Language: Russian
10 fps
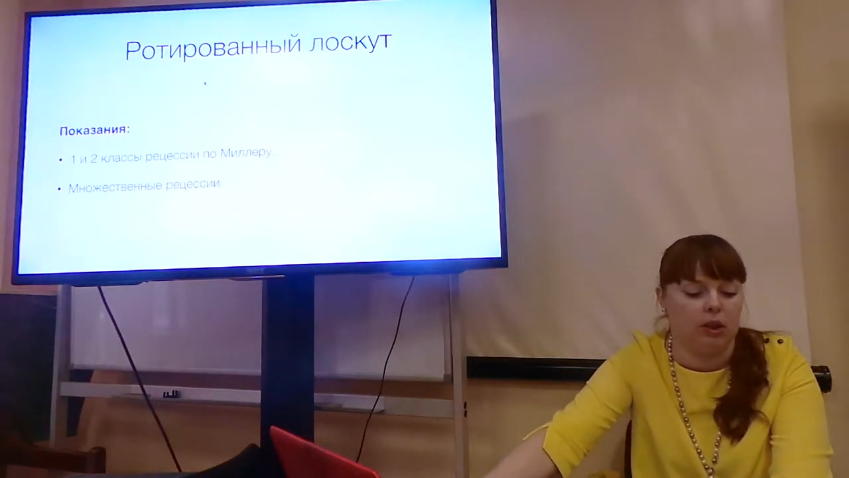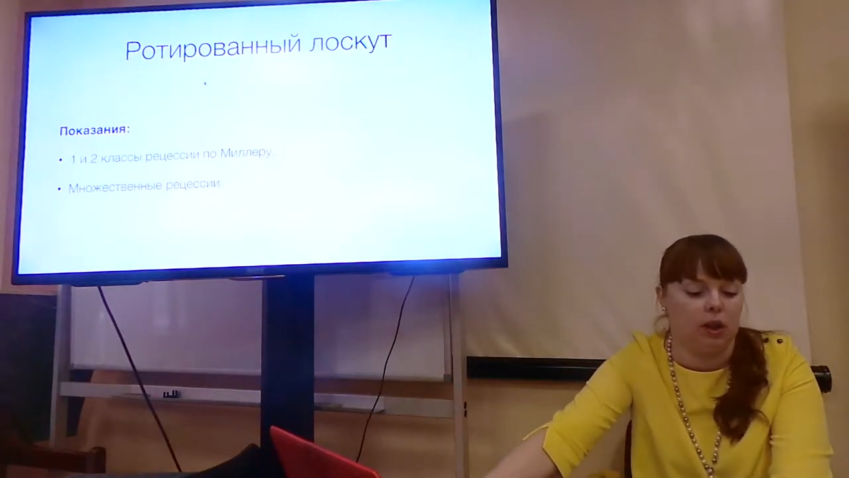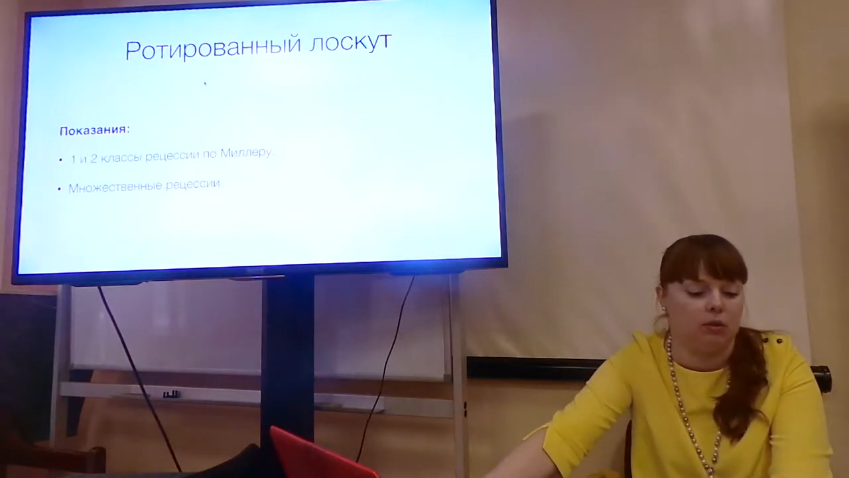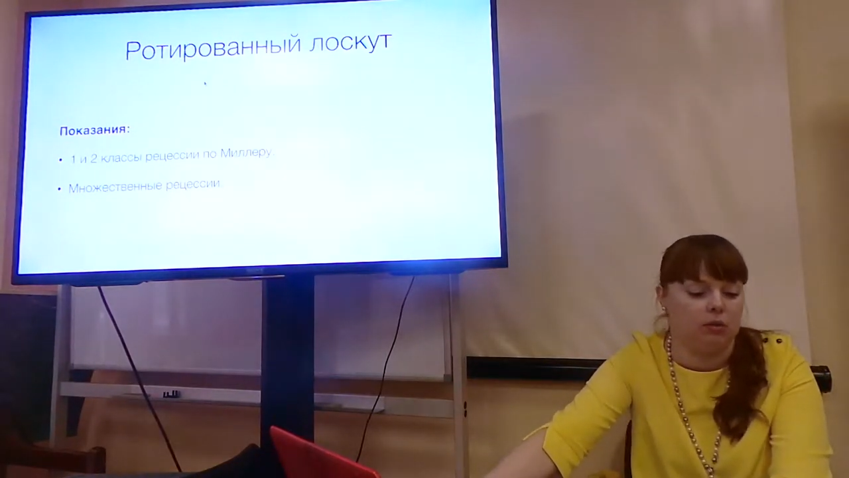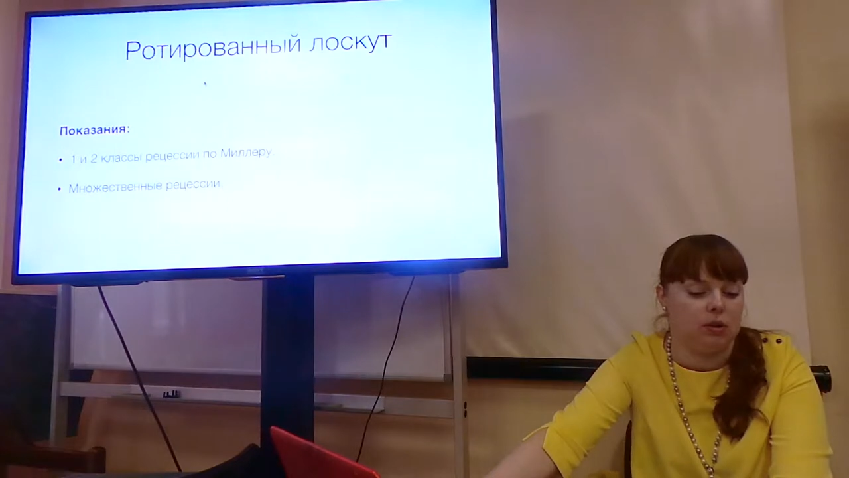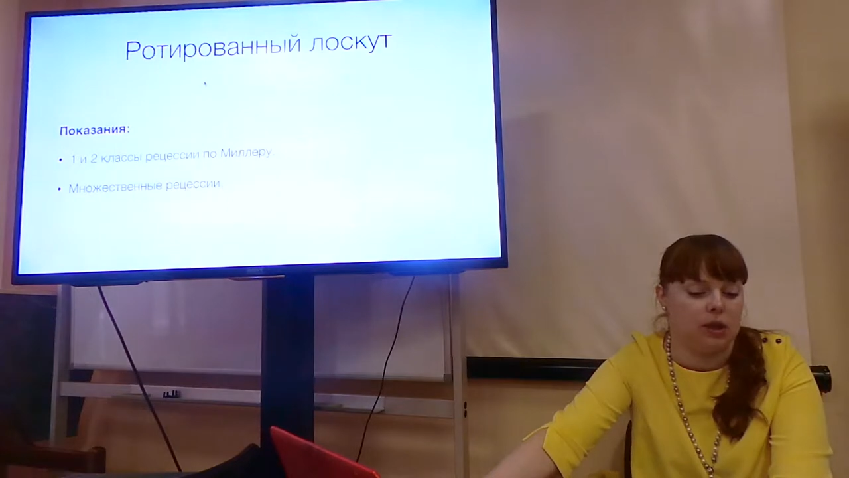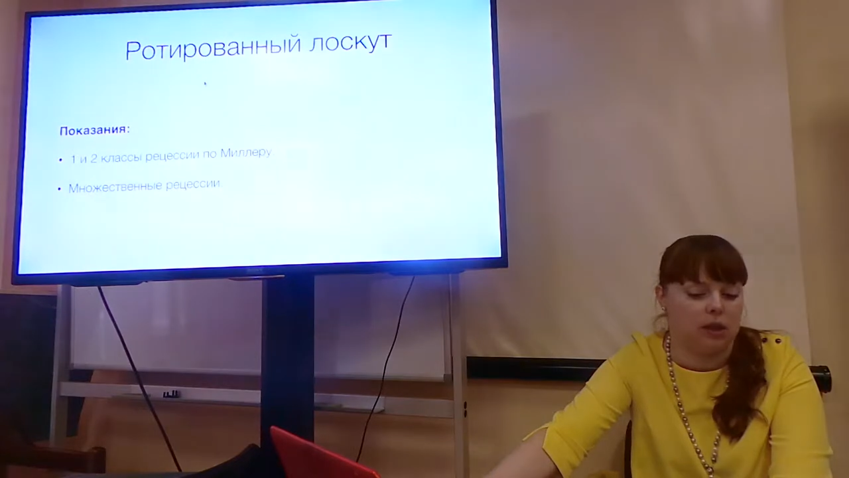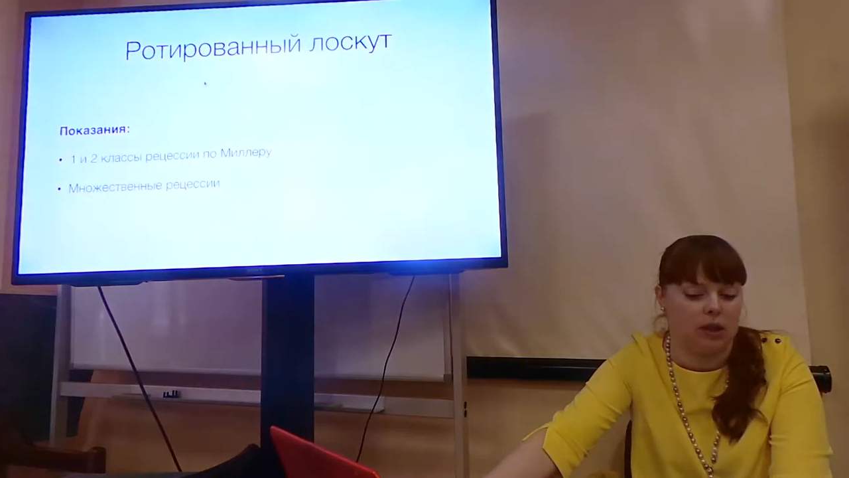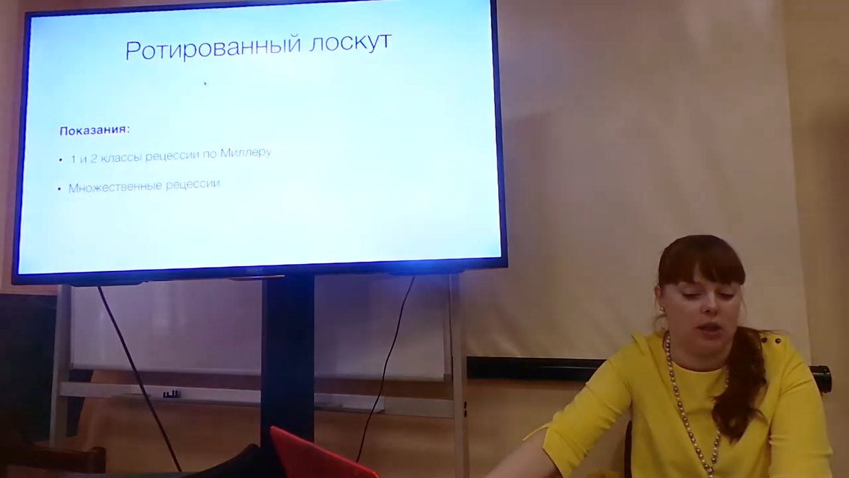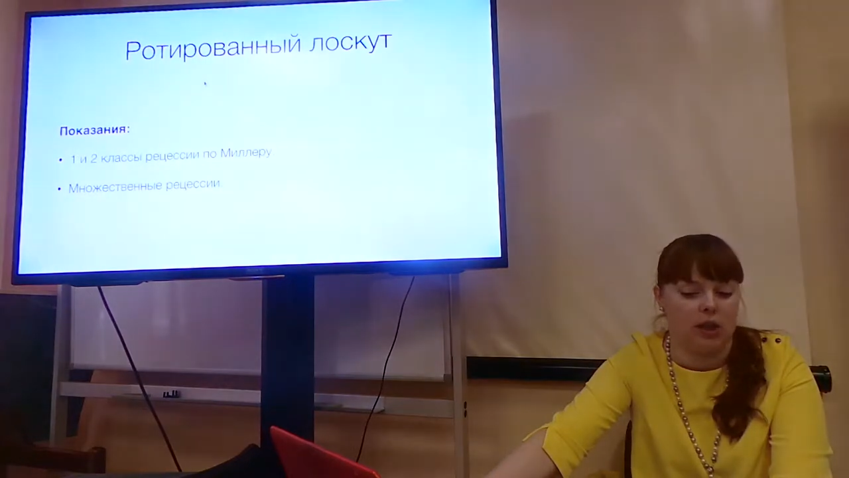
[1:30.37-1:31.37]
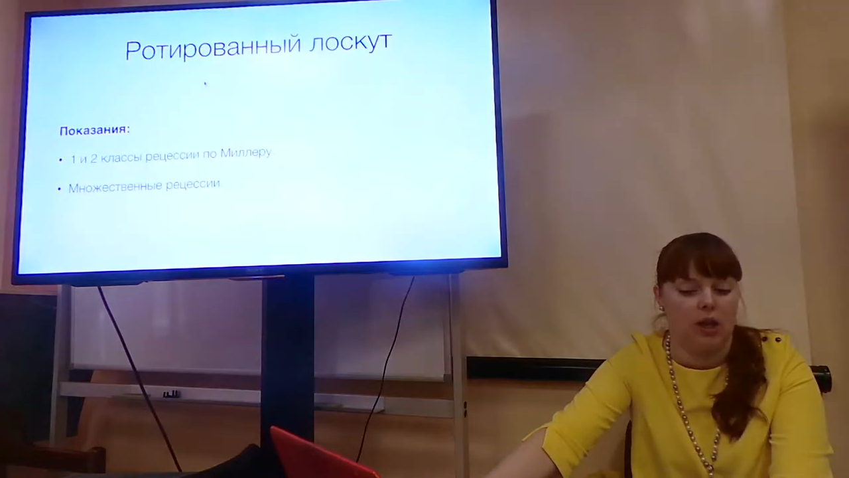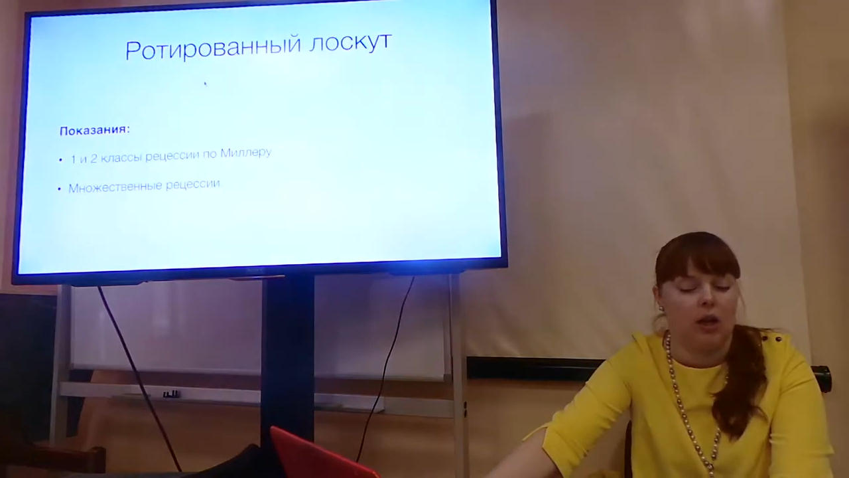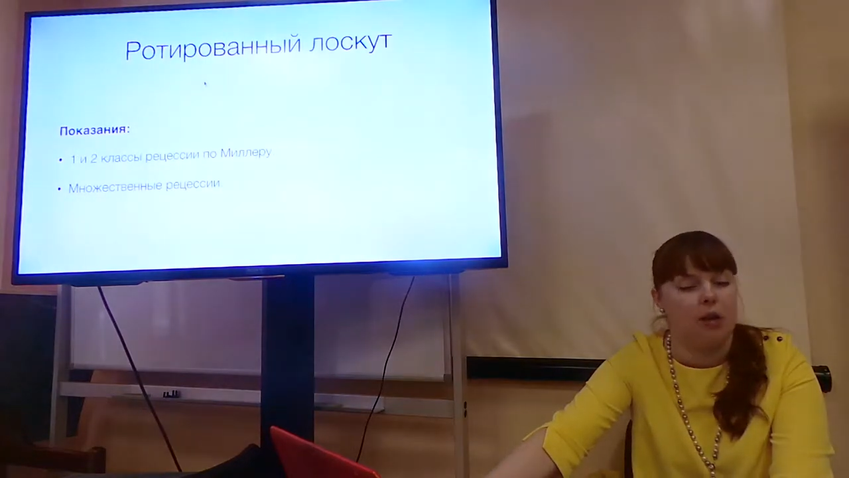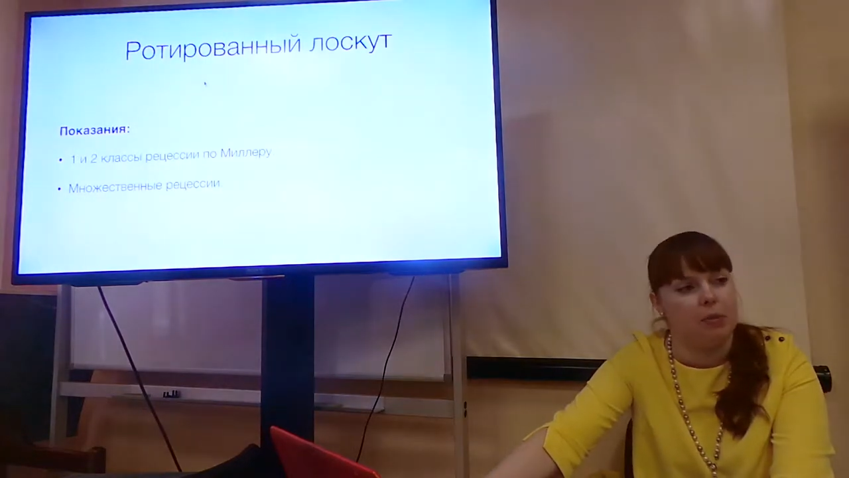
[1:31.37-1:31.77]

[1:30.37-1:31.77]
как он делает и